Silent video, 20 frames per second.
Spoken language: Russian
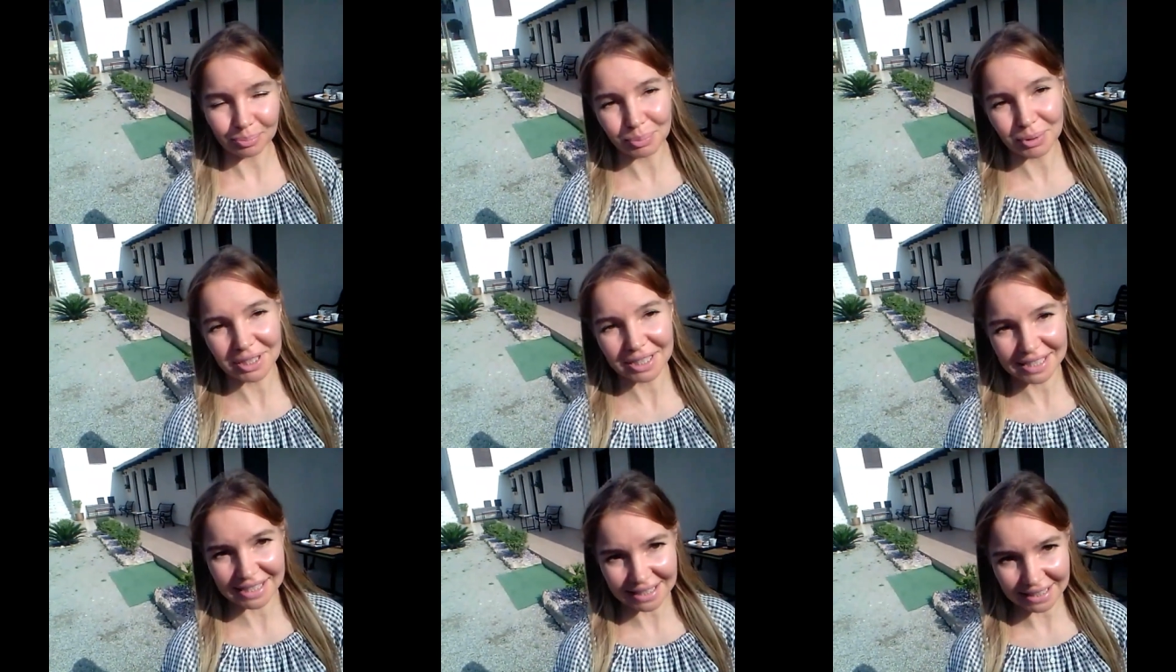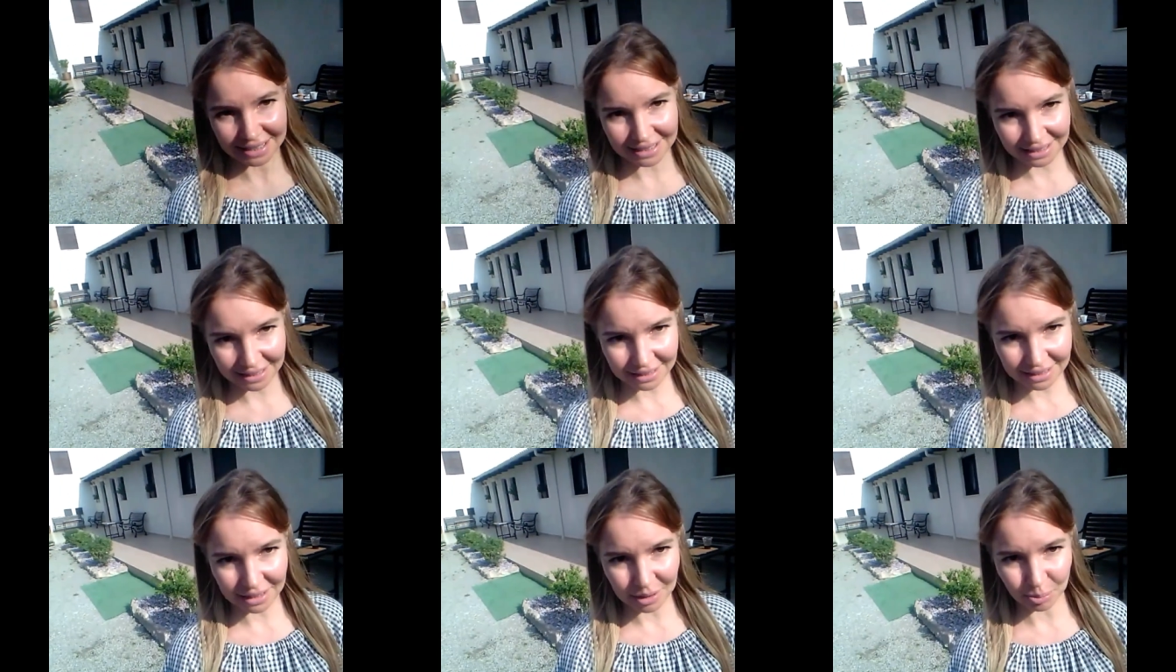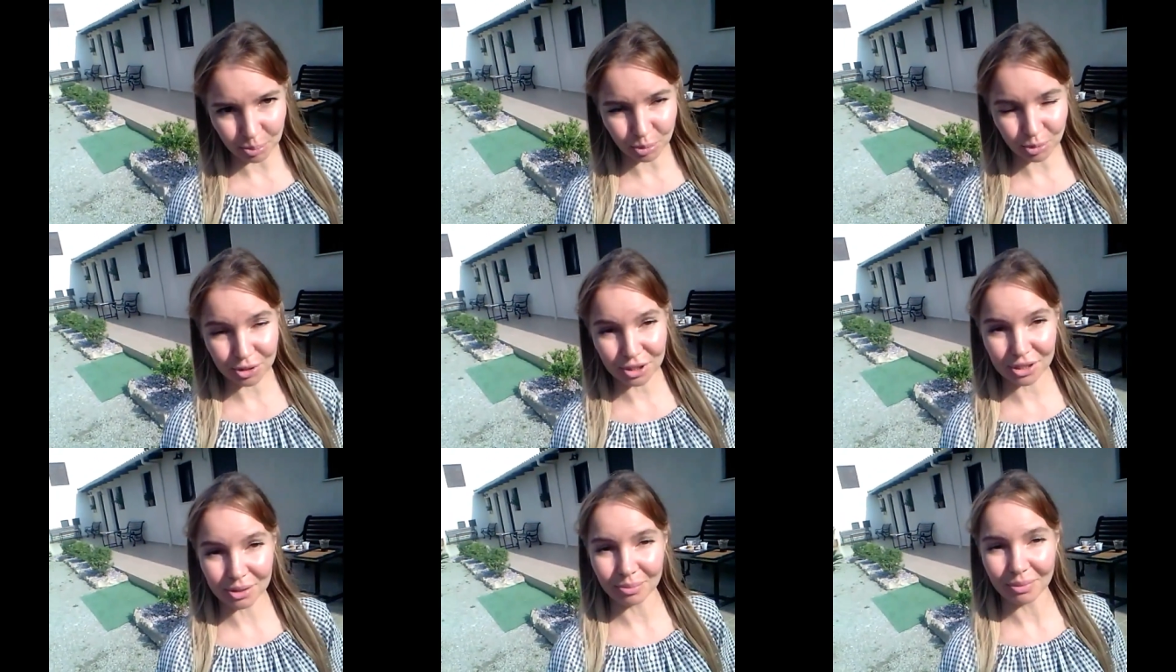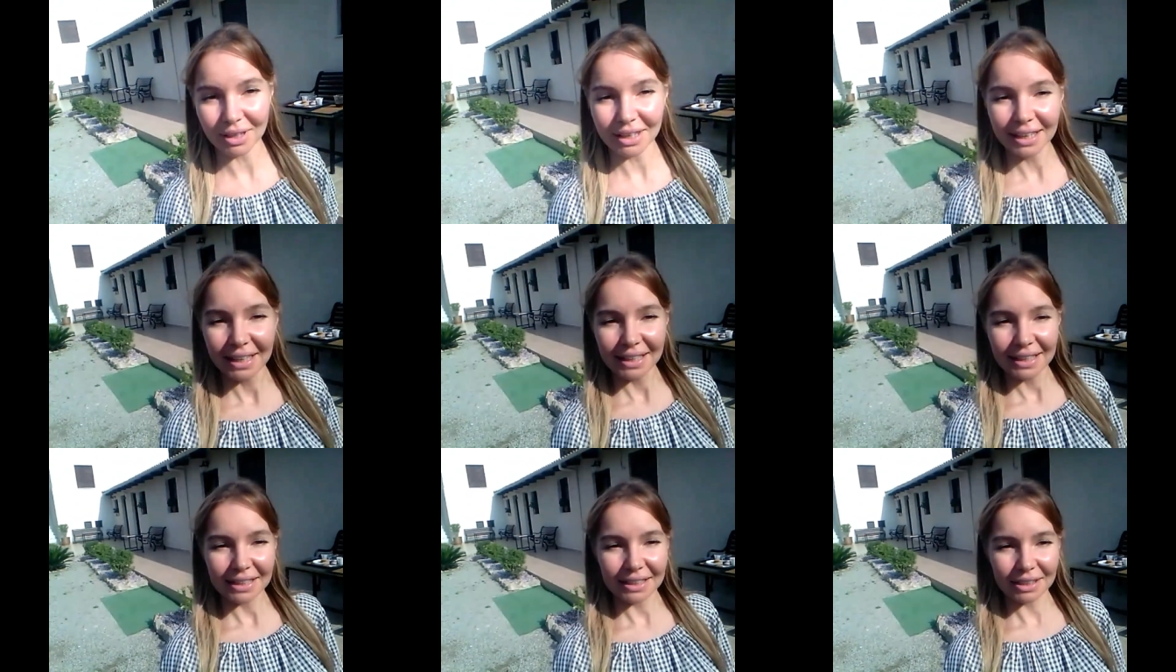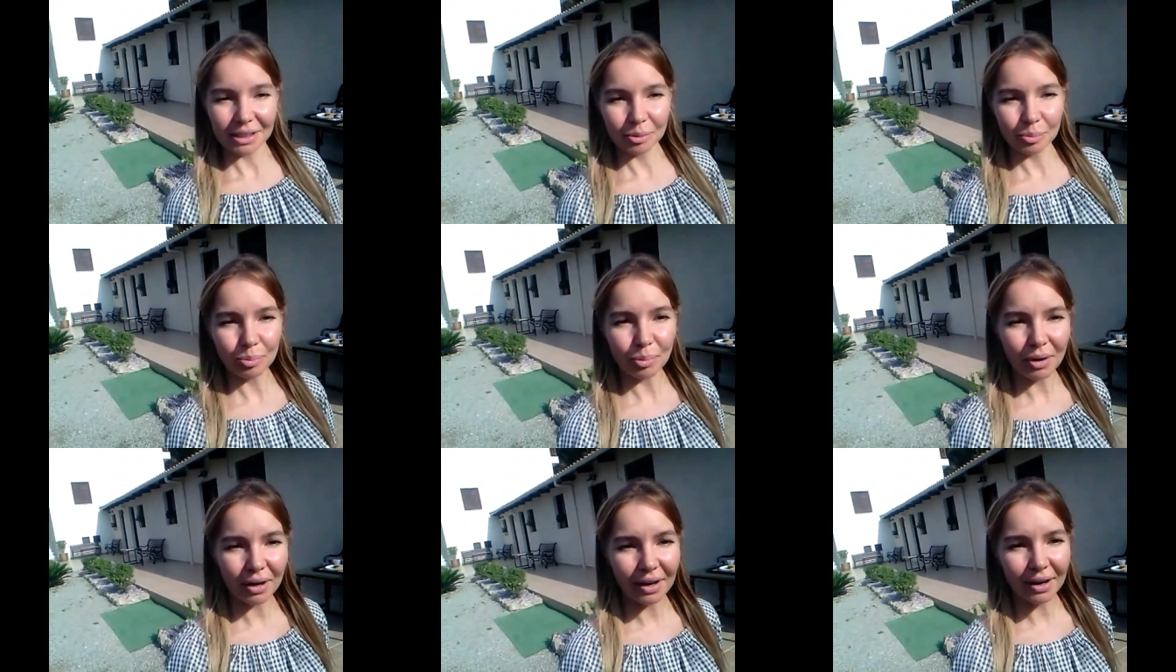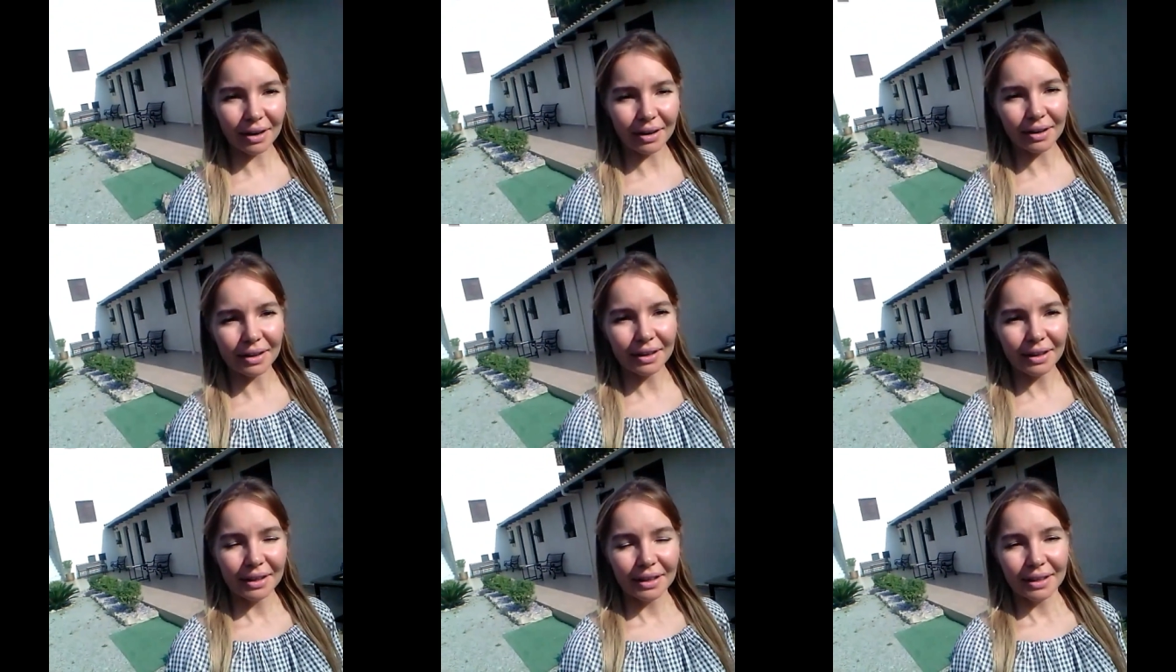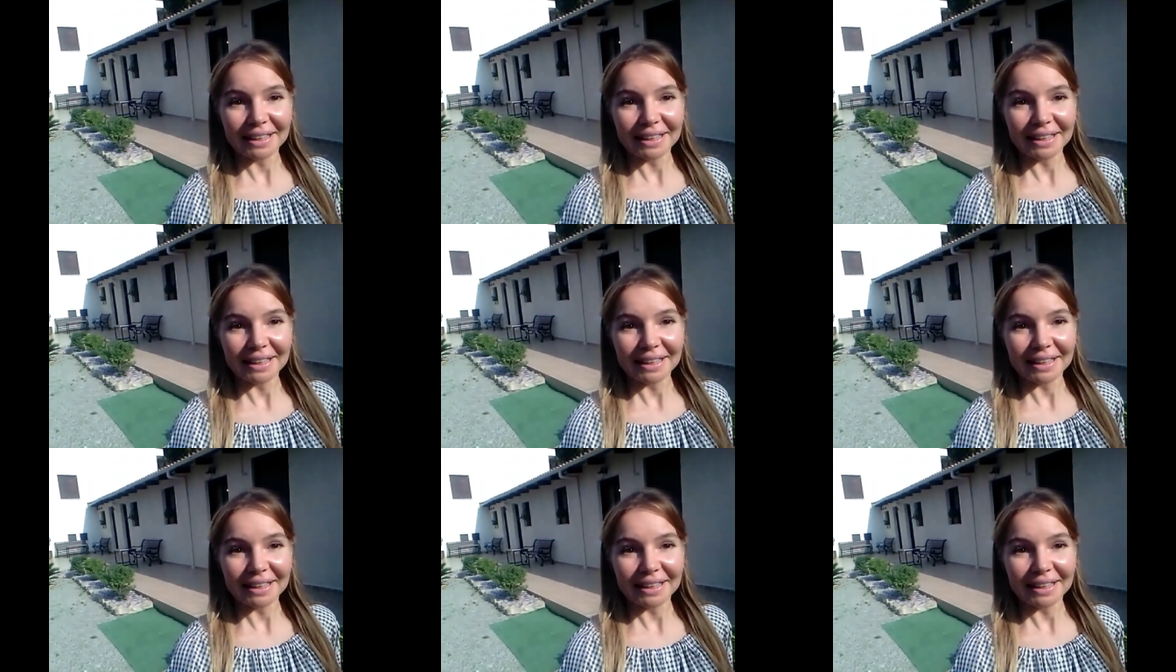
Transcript: там пересадить, допустим, либо